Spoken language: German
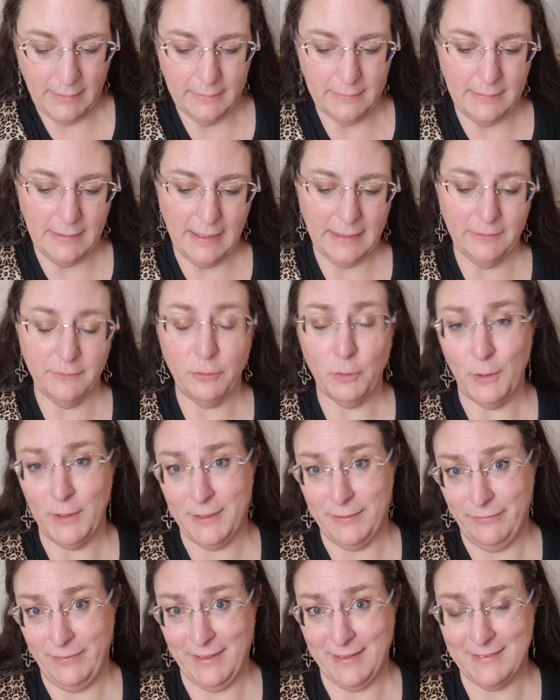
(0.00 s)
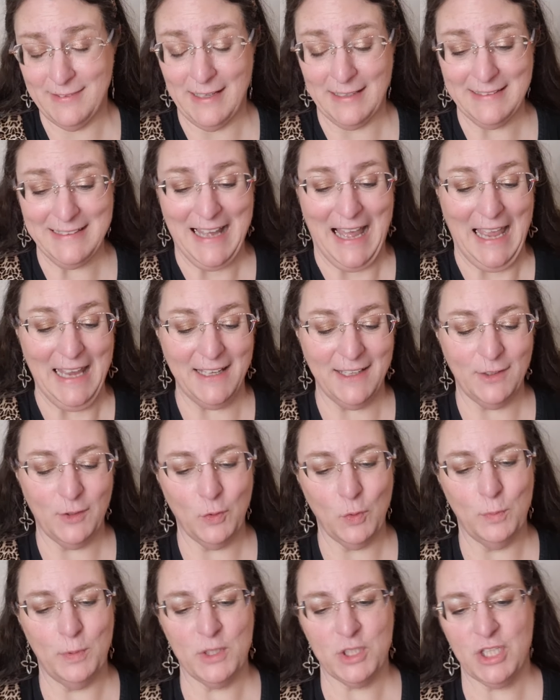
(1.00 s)
Dann, wo ich, wie gesagt, keine
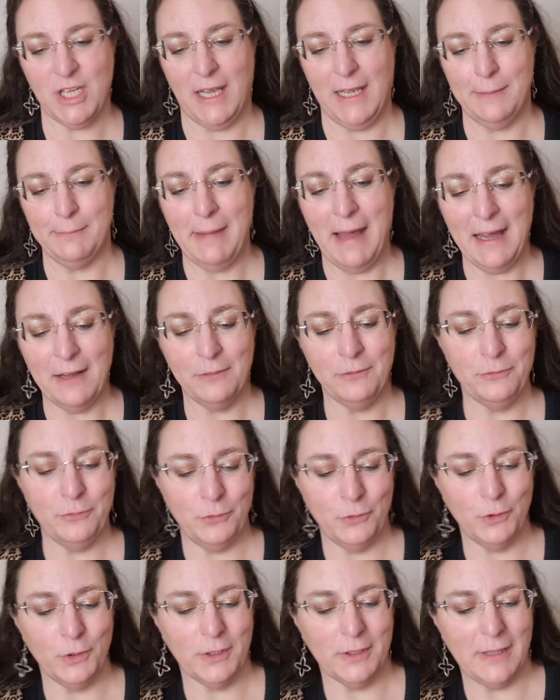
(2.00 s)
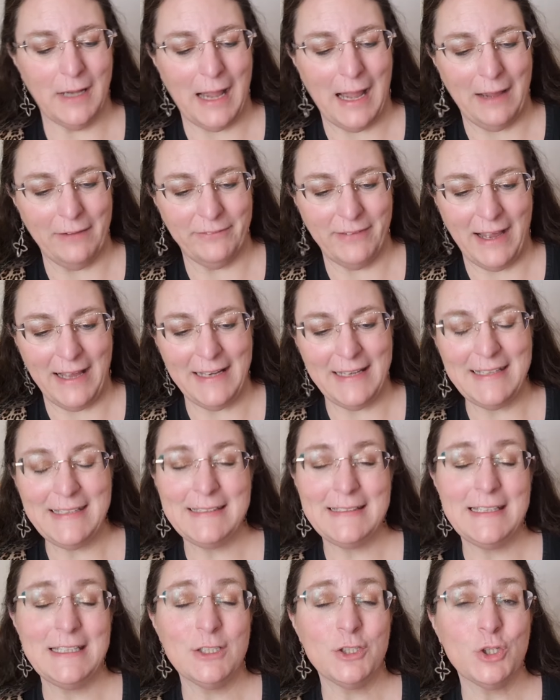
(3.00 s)
Jubelschrei machen würde, weil
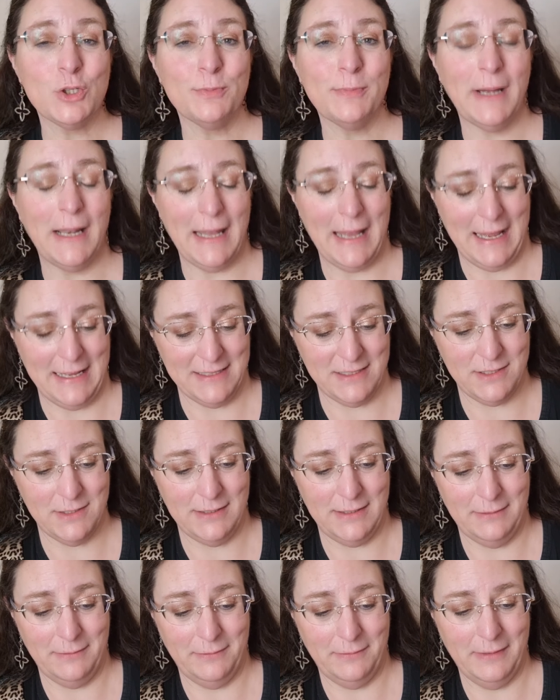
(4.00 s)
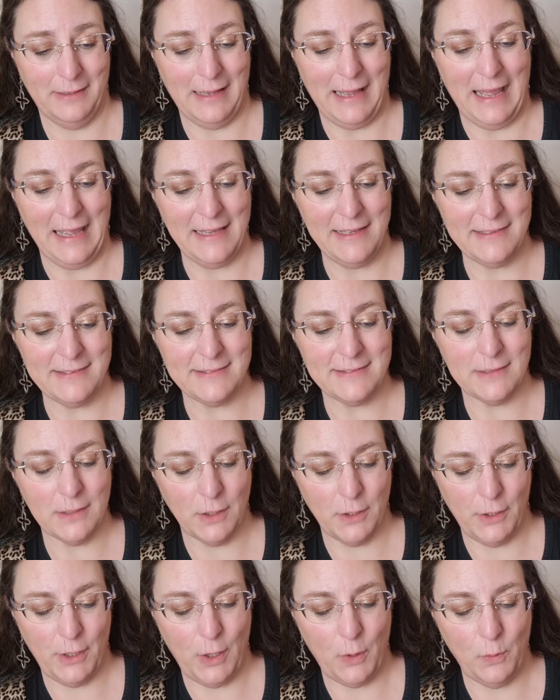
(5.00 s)
ich den schon mal hatte. Ice
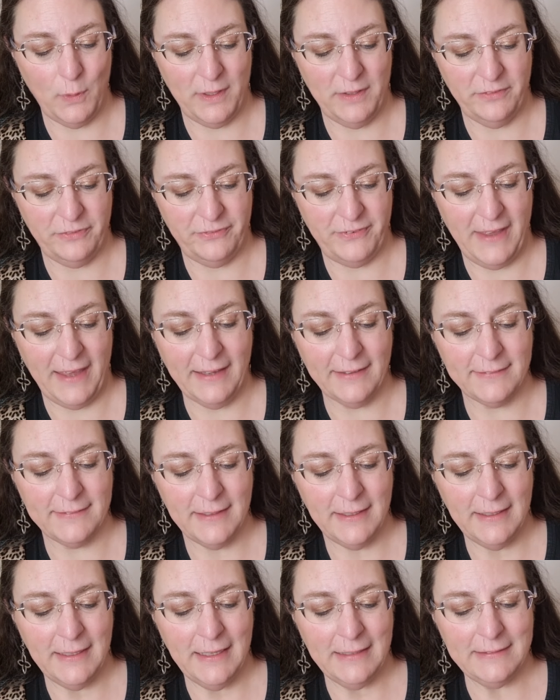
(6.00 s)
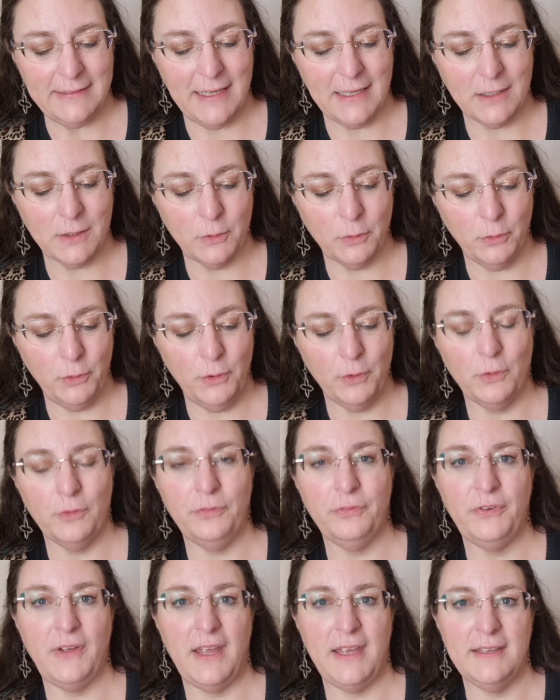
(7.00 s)
Glow Effekt, der Cryo
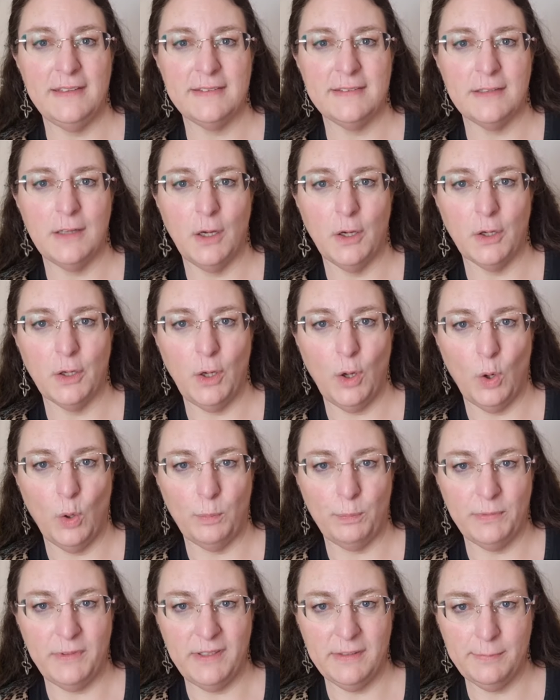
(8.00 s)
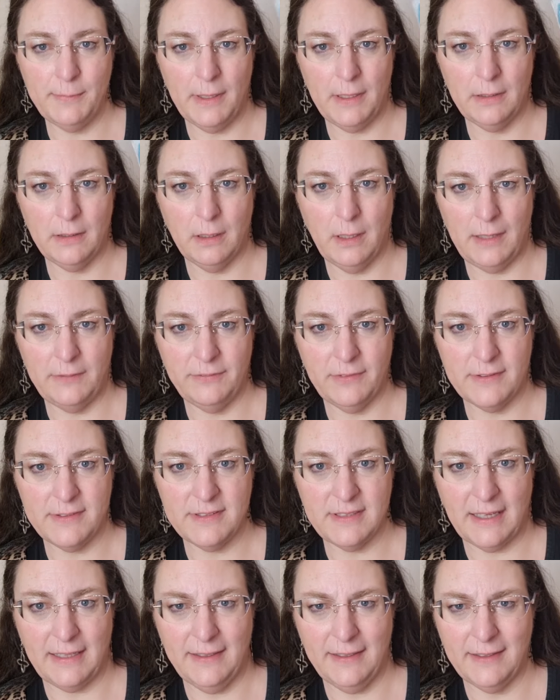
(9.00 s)
Face Globe. Diesmal in einer etwas
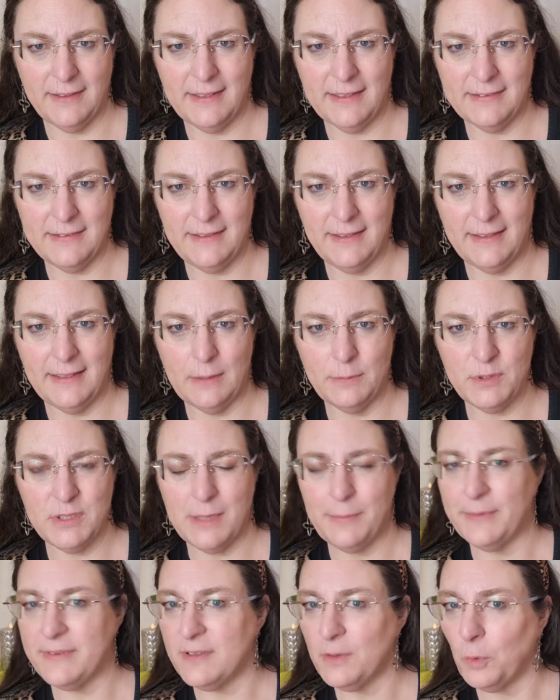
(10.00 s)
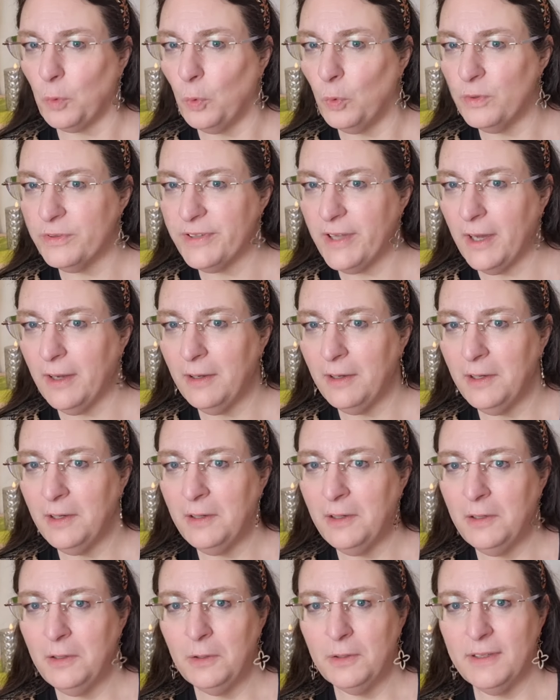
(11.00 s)
trennigen. Ich hatte den, glaube ich, damals in rosa.
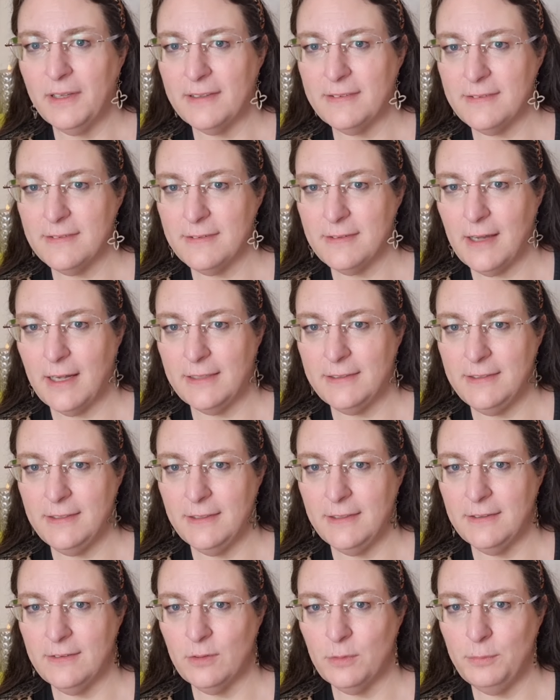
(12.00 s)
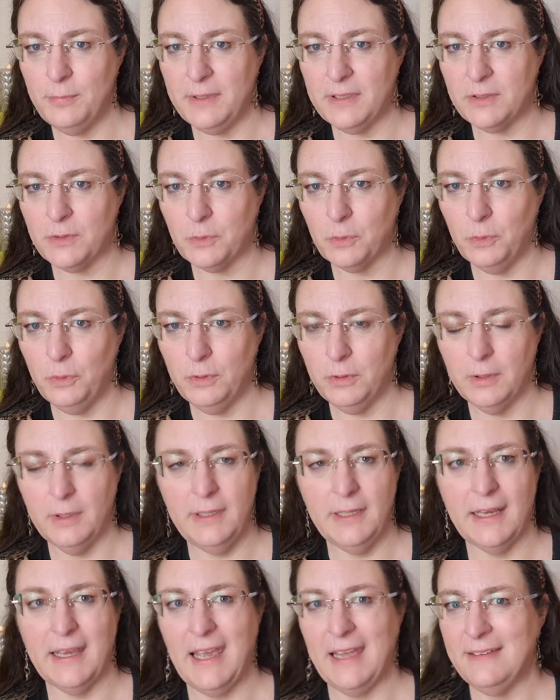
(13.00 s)
Und jetzt ist er halt hier in so einem Mintgrün. Ne?
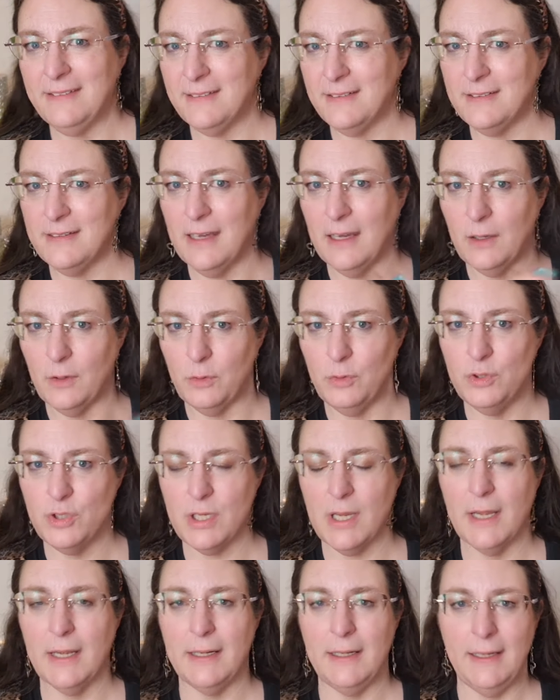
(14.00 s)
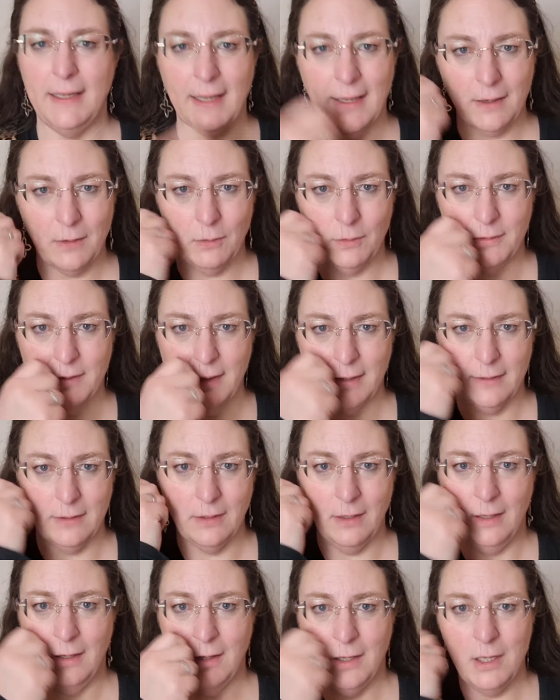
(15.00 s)
Ihr kennt das ja, im Kühlschrank legen und
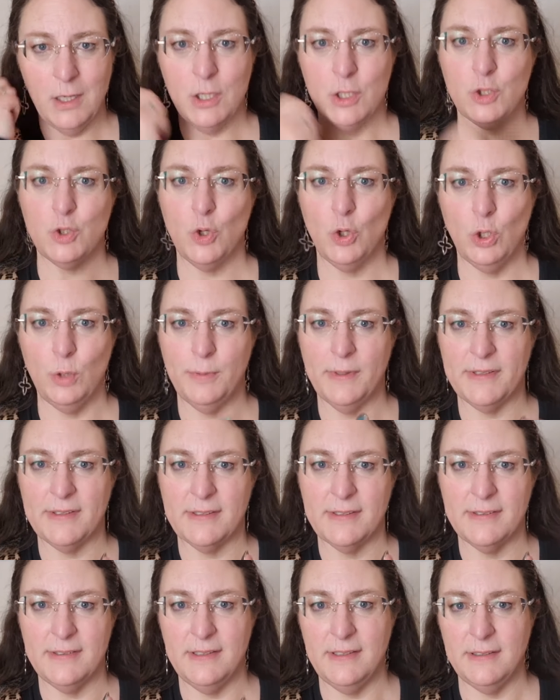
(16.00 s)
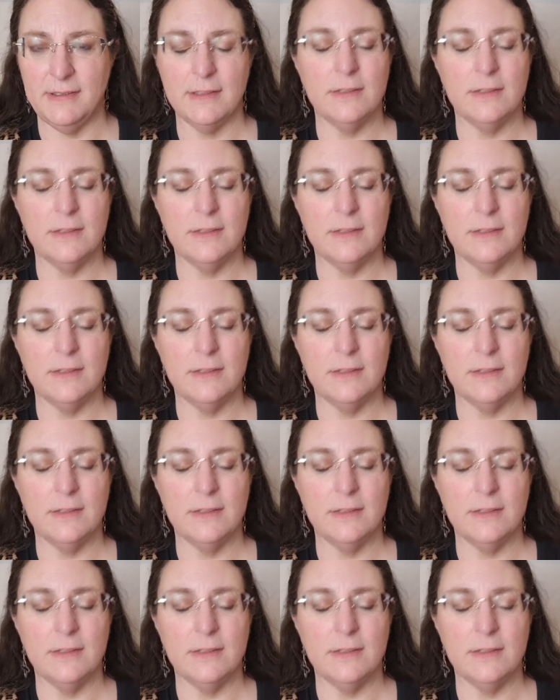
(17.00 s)
dann schön übers Gesicht.